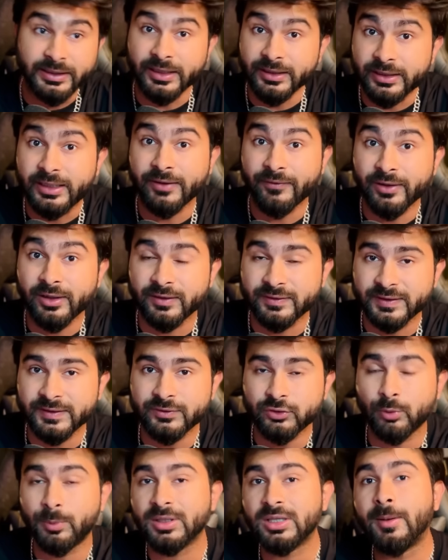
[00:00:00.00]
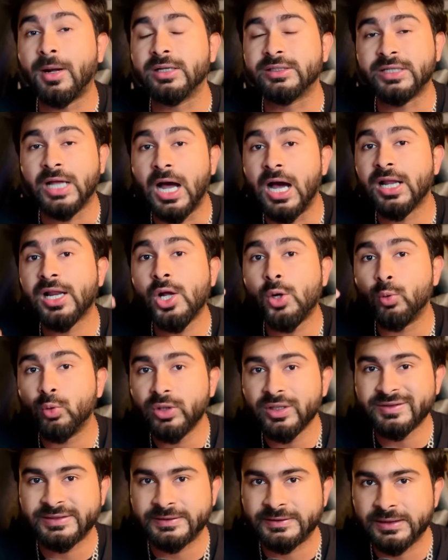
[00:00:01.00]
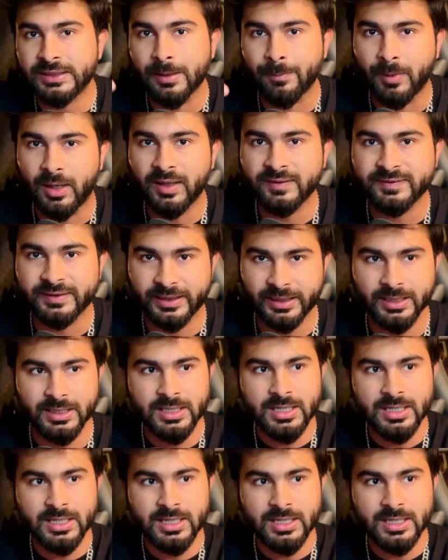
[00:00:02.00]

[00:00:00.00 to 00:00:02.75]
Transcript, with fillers: डिड गिव एन असिस्ट तो मतलब अट्ठारह उन्नीस सीजन के बाद से